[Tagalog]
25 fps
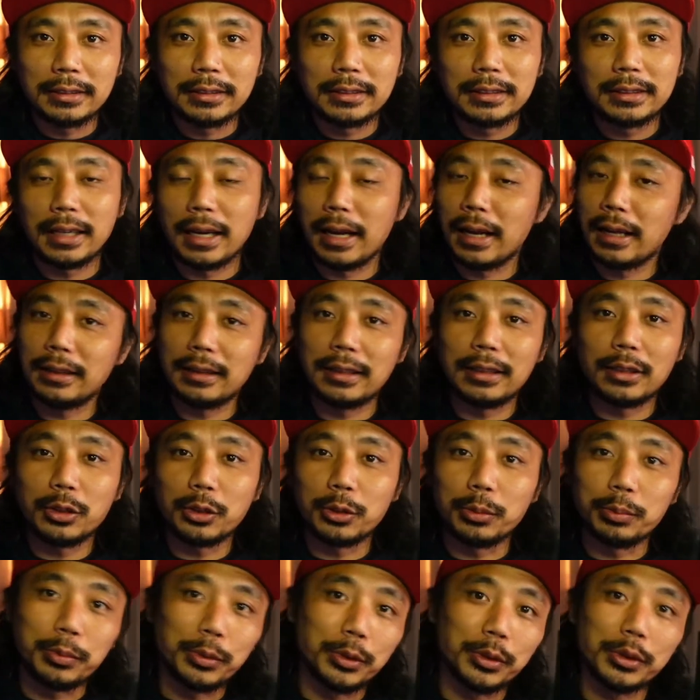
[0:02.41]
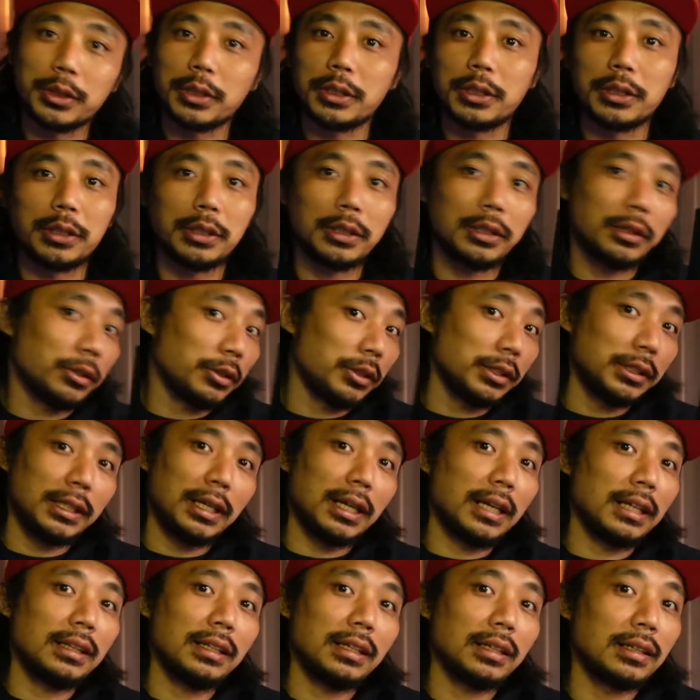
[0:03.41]
sa ating computer or
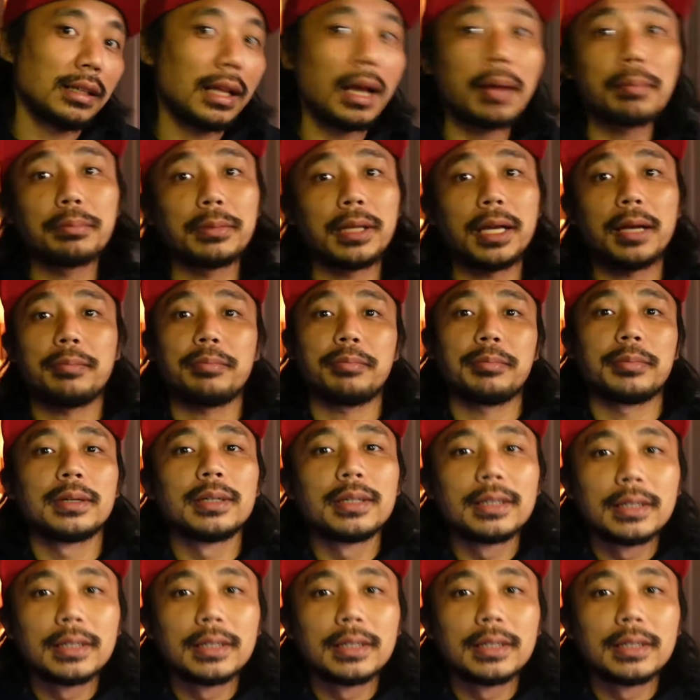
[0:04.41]
sa ating laptop?